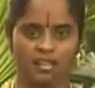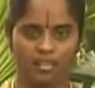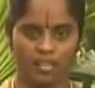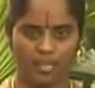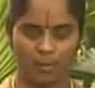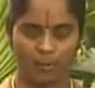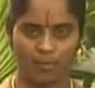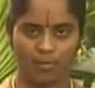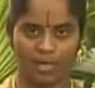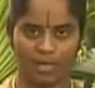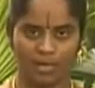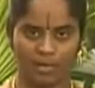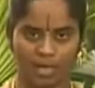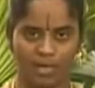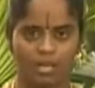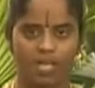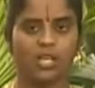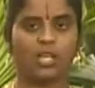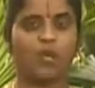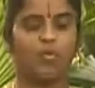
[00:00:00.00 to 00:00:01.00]
நம்ம
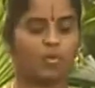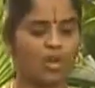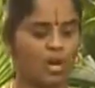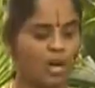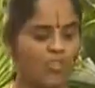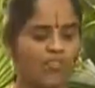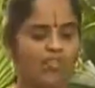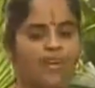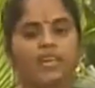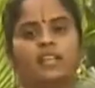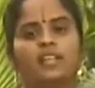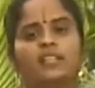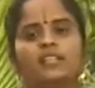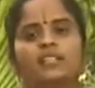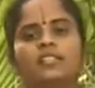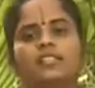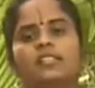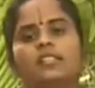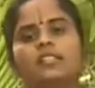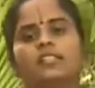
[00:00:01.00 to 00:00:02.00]
கண்ணுக்கு முன்னாடி
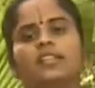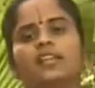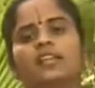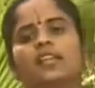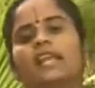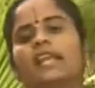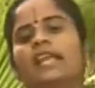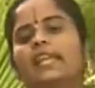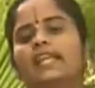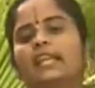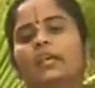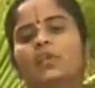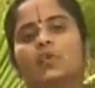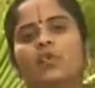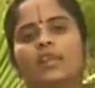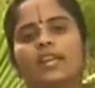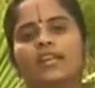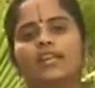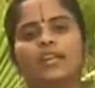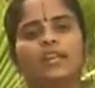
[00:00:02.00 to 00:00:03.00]
வளர்ந்து
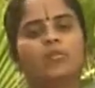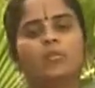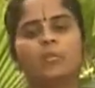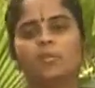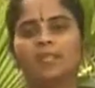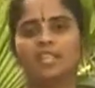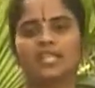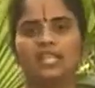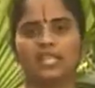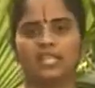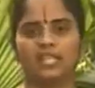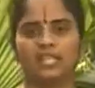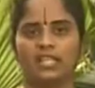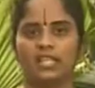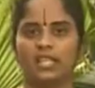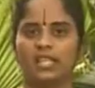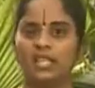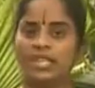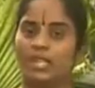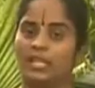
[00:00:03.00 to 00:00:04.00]
கிடைக்கக்கூடியதை நம்ம மதிக்கிறது
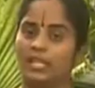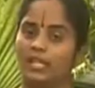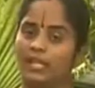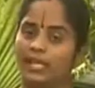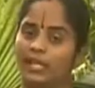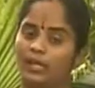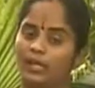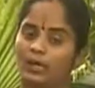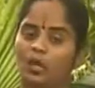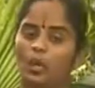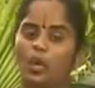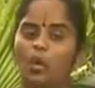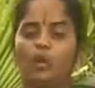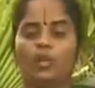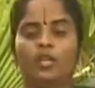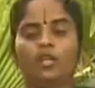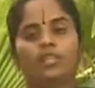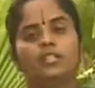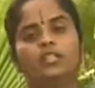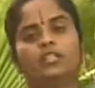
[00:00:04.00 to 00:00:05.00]
இல்லை எங்கோ
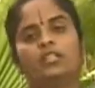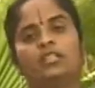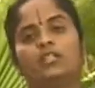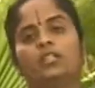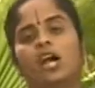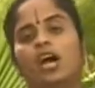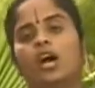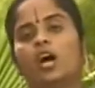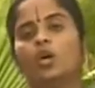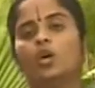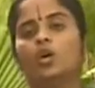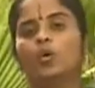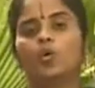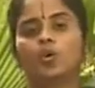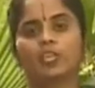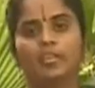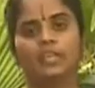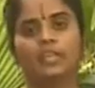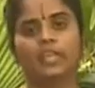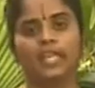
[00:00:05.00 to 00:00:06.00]
இருந்து யாரோ
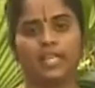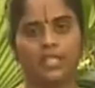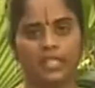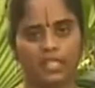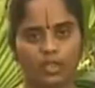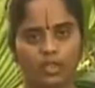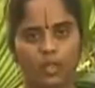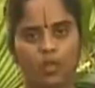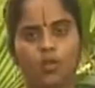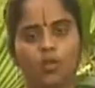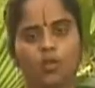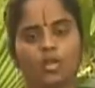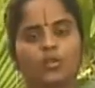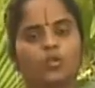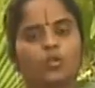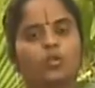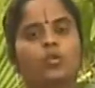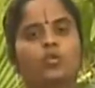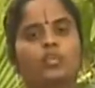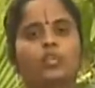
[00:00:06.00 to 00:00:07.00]
ஒருத்தர் எதையோ
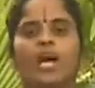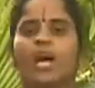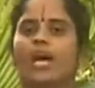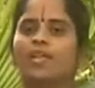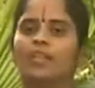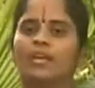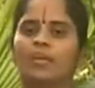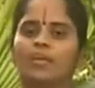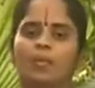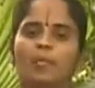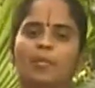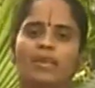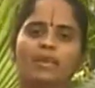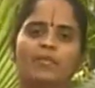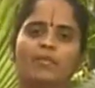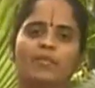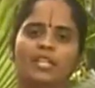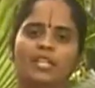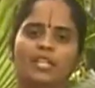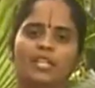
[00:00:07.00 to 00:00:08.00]
கொண்டாந்து கொடுத்தா அதை நம்ம மதி
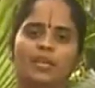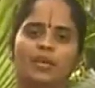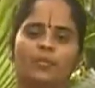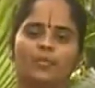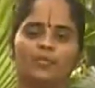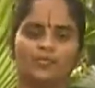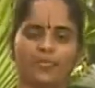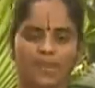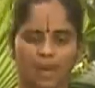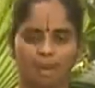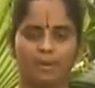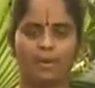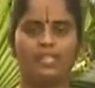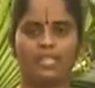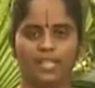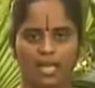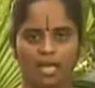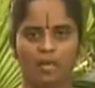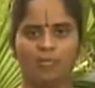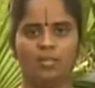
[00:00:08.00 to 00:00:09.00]
மதிக்கிறோம்
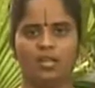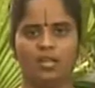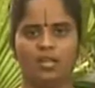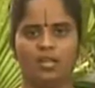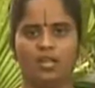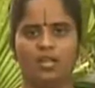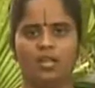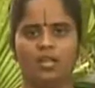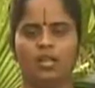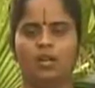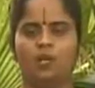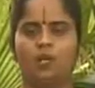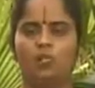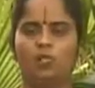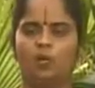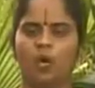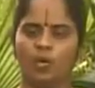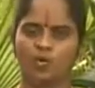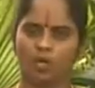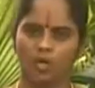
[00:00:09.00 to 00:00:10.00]
அப்படித்தான் நம்ம
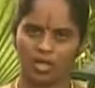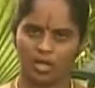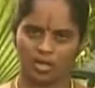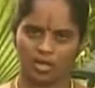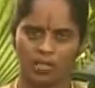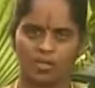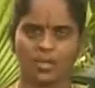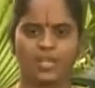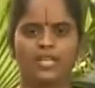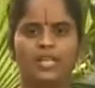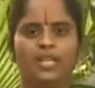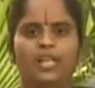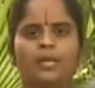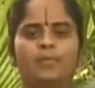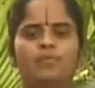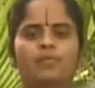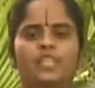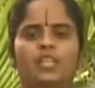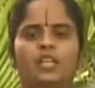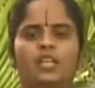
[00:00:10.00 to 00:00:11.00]
உறவுகளுக்கு
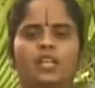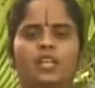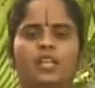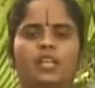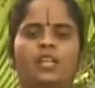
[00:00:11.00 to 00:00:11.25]
மத்தியிலையும் சரி